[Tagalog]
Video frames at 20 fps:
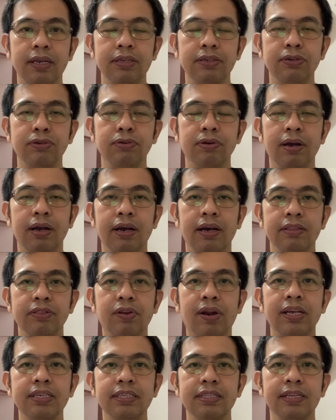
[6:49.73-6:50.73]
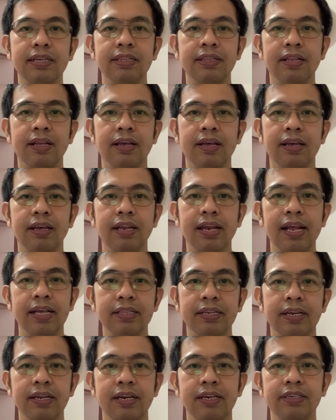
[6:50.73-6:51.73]
inyong uh, trusted na
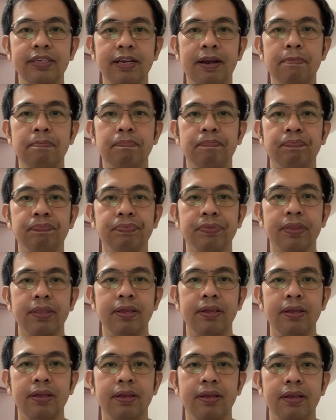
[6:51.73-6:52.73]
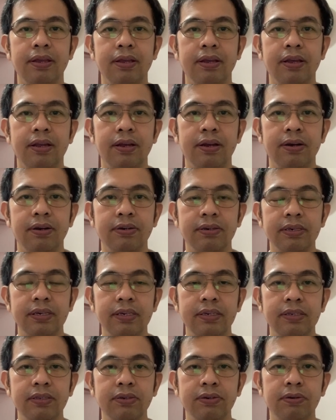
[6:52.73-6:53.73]
electrical shop.
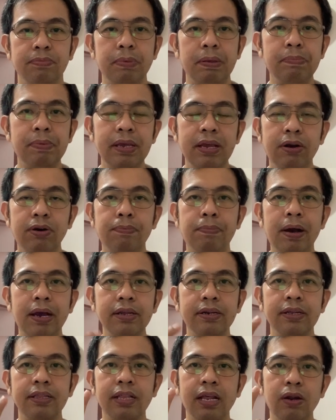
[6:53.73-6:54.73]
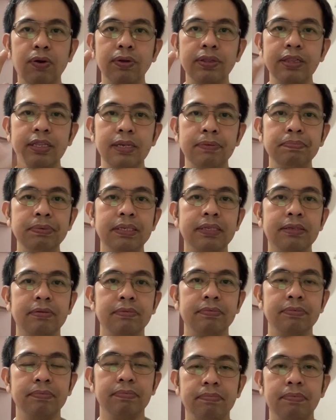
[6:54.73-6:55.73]
Okay, so bibigyan ko pa kayo ng dalawang tips
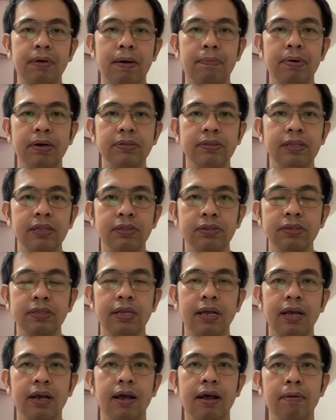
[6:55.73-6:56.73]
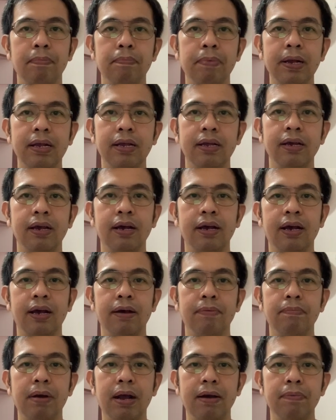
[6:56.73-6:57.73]
about dito sa pag
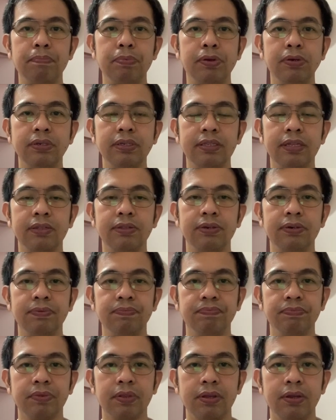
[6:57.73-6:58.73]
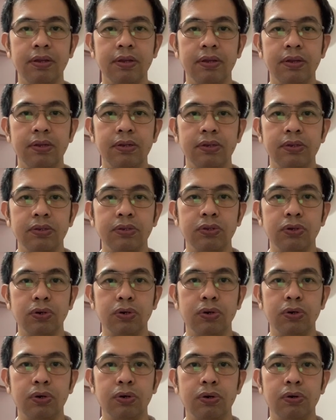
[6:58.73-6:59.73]
uh, mga fuse na to. So,
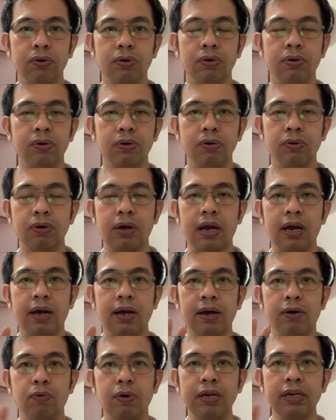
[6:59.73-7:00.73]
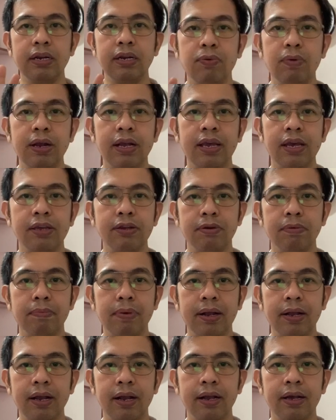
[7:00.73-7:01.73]
uh, wag wag kayong
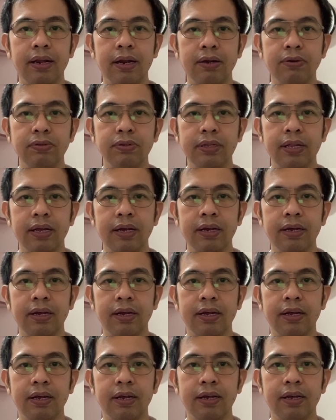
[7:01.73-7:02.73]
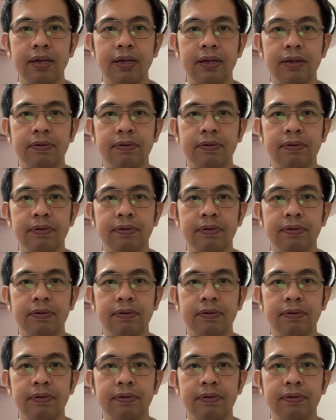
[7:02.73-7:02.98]
mag-ground ng uh,